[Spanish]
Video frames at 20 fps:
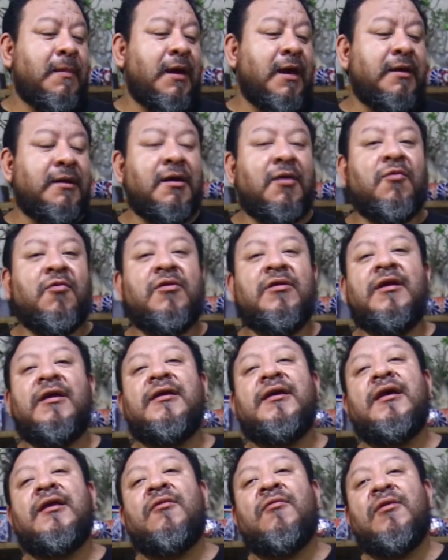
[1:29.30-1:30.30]
hay que cuidar
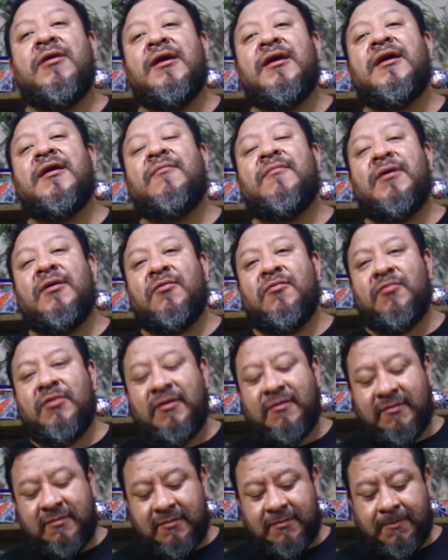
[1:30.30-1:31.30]
que no hayan
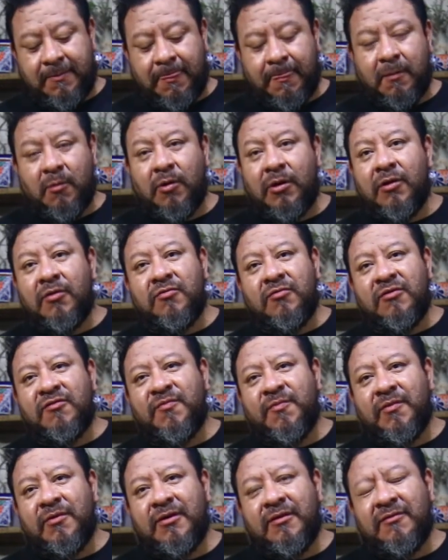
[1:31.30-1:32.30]
quemaduras. Cuando tú
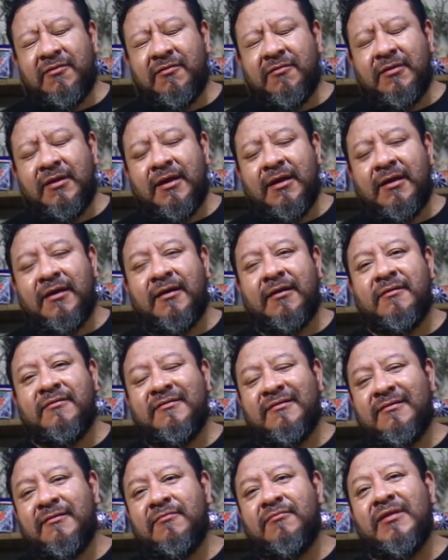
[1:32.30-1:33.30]
expones una,
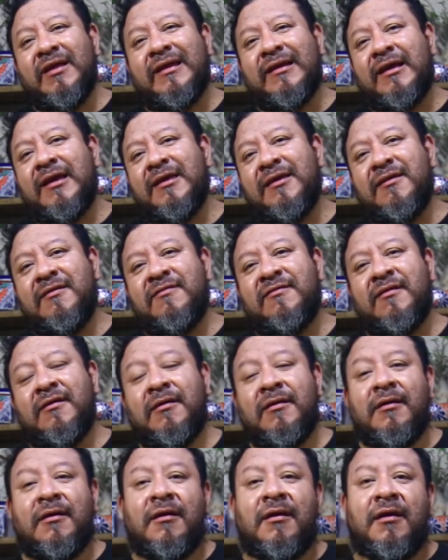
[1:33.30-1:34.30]
una raíz
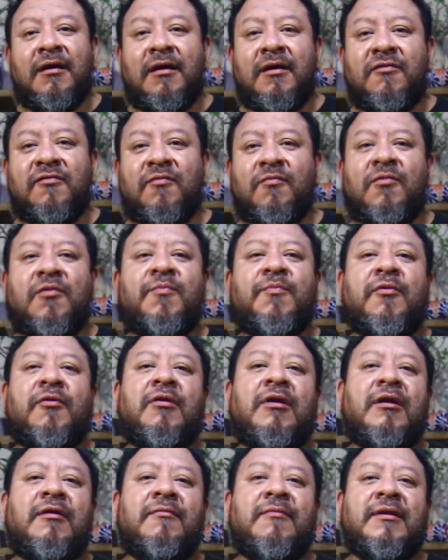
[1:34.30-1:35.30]
es muy
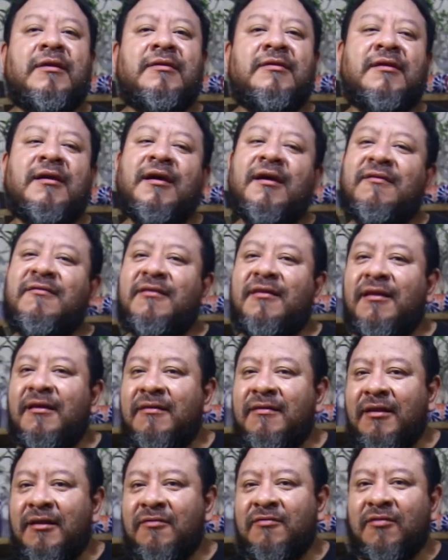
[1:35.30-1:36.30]
probablemente que si le
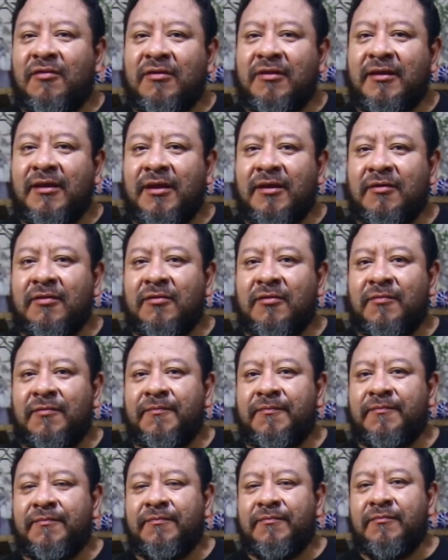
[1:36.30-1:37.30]
dé el sol directo
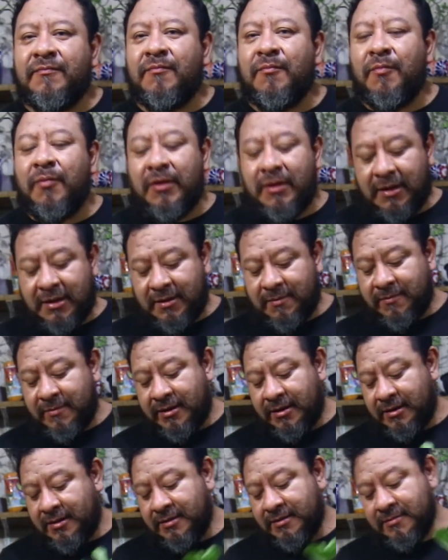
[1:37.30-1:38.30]
pueda
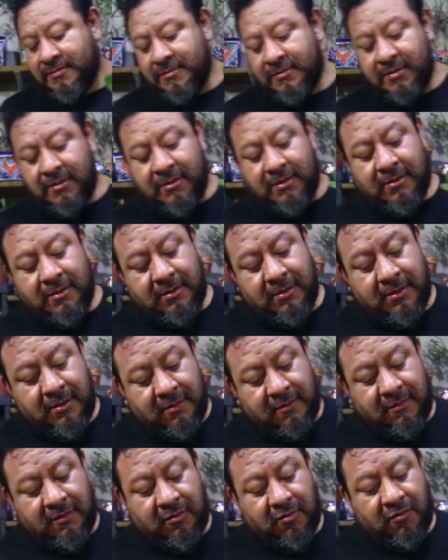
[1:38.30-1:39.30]
quemarla.
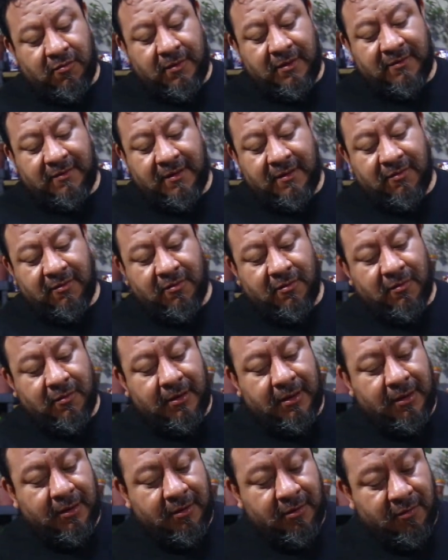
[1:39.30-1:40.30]
Si tú ves esto
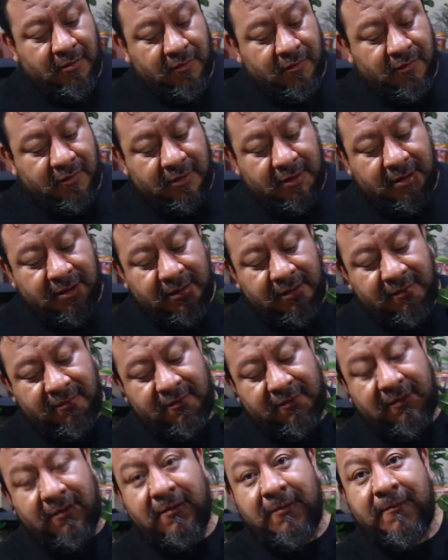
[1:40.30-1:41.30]
en tu
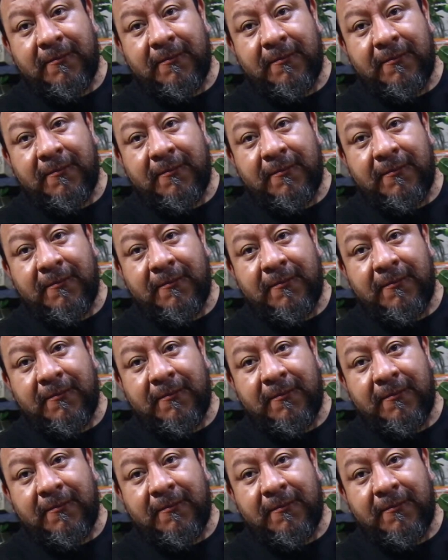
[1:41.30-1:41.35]
raíz,